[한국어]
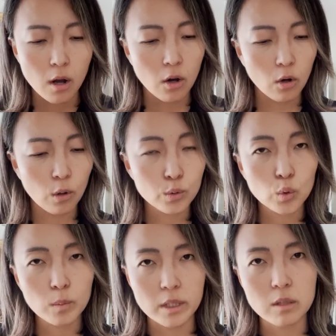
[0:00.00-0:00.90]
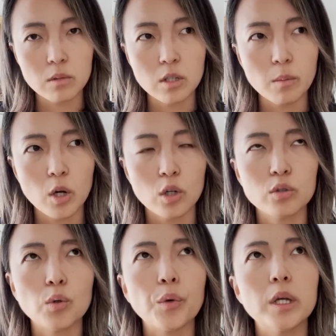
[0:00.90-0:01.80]
어 조금 말씀드리면
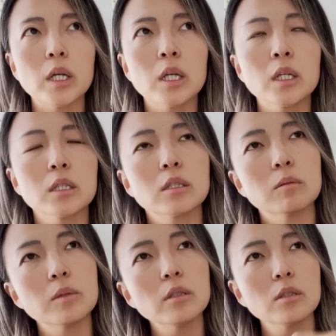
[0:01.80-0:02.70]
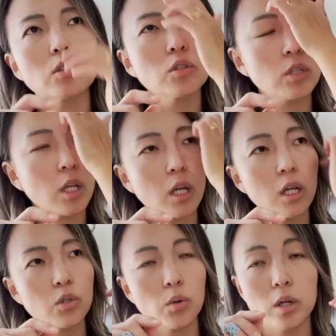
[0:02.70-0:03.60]
저희 집은
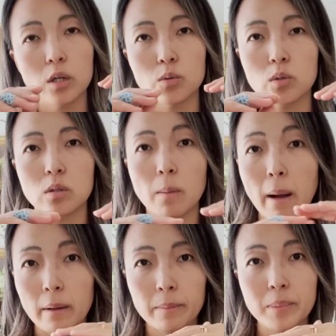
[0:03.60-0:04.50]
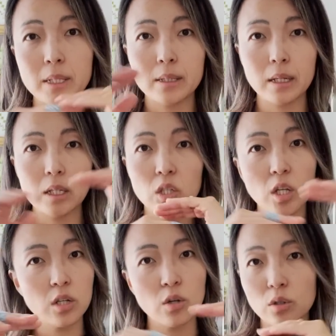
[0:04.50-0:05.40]
그렇게 저희가 그 막 비싼
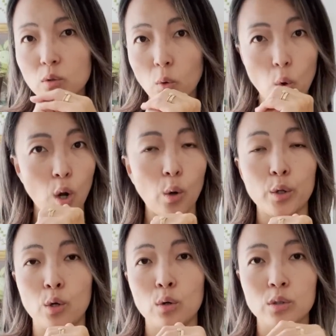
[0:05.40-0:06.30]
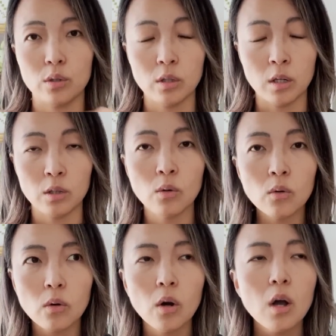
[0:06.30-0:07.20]
인테리어를 고용하고 이런 거 절대
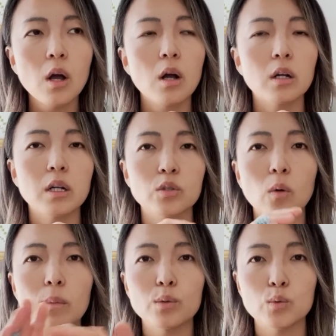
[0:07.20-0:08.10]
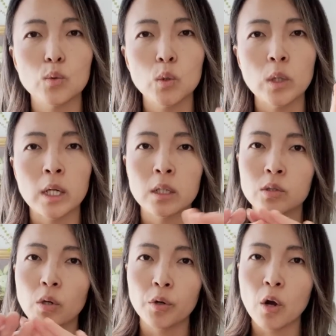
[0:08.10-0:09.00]
아니고 그냥 정말 좀 약간
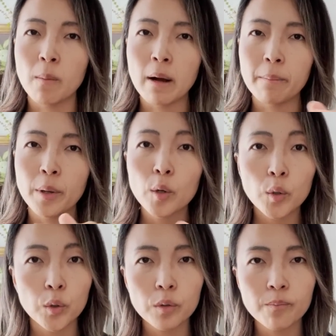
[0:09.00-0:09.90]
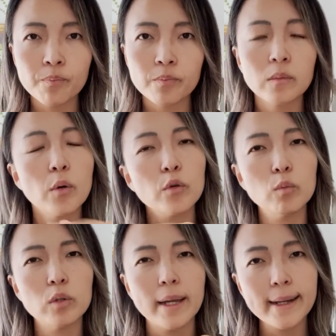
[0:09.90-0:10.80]
저렴한 평균
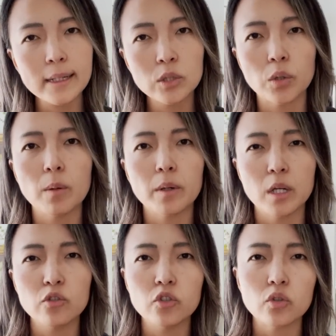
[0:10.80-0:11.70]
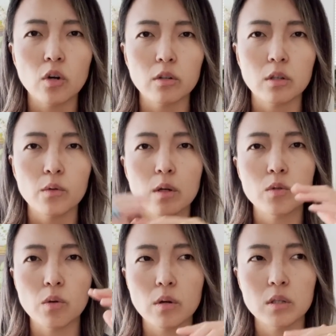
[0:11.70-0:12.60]
평균보다 약간 저렴하게 해주신 것 같아요. 왜냐면
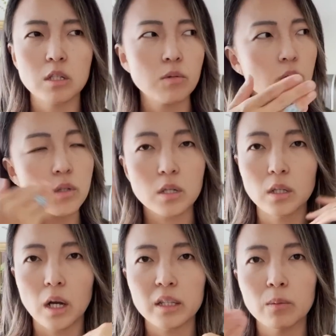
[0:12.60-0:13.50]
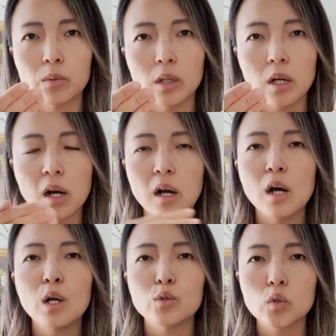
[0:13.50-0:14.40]
저희가 집 전체를 다 하다 보니까
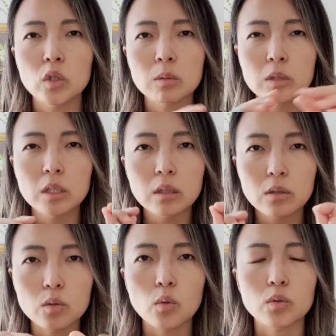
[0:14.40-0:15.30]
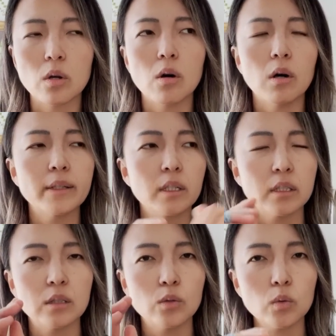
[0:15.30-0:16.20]
조금 크레딧을 줘서
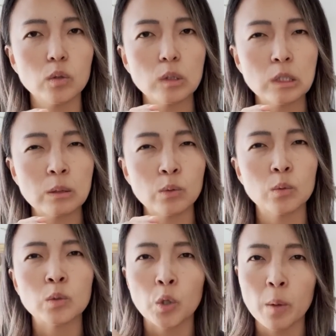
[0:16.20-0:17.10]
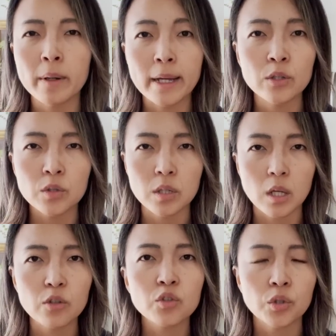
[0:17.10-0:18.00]
화장실을 조금 좀 저렴하게 할 수 있게
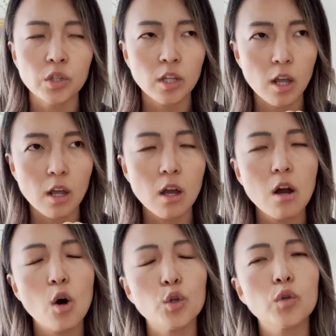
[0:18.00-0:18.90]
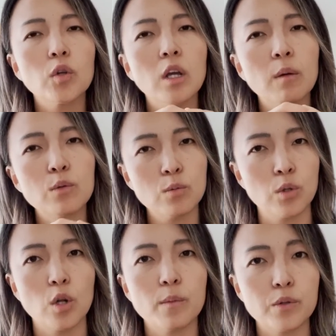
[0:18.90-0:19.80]
해주셨는데 어떻게 하면 좀
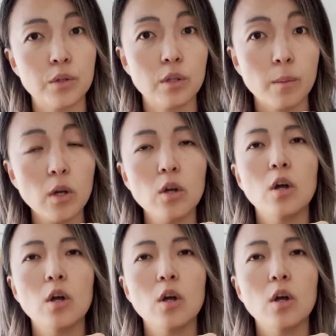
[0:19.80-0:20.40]
저렴할 수 있냐면